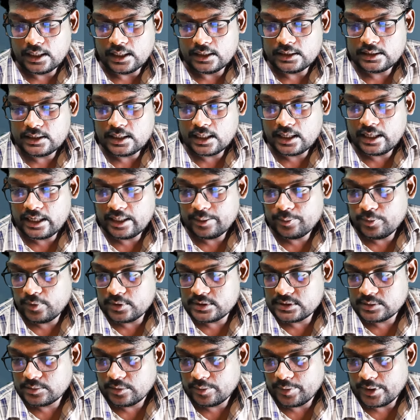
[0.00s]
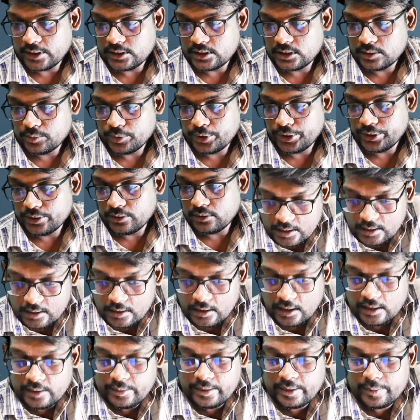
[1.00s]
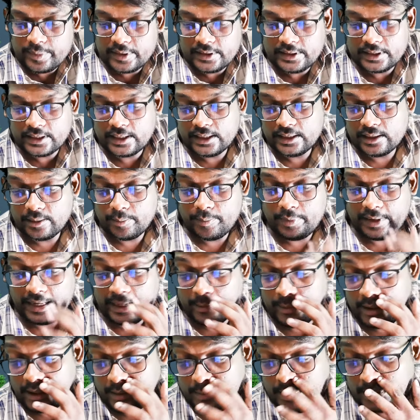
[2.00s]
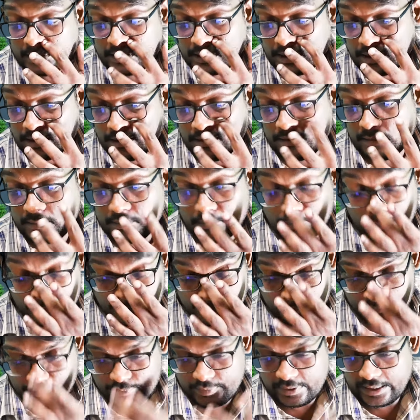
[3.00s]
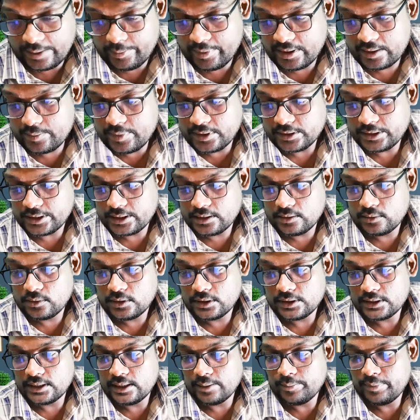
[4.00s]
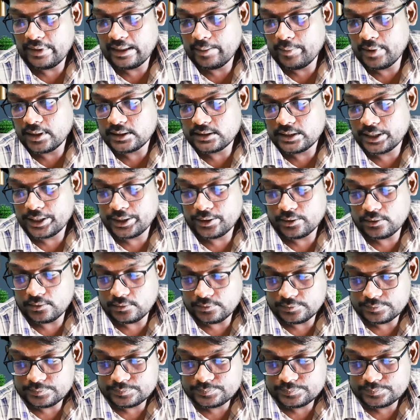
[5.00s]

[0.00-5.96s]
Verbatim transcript: அதுக்கான ரிப்போர்ட்ஸ் நம்ம பார்த்துக்க முடியும் அதே மாதிரி பார்த்தீங்கன்னா இதில் ப்ளேபேக் பார்த்துக்கலாம் ப்ளே பேக் பார்த்தீங்கன்னா உங்களுக்கு இதில் ப்ளே பேக் தெரியும்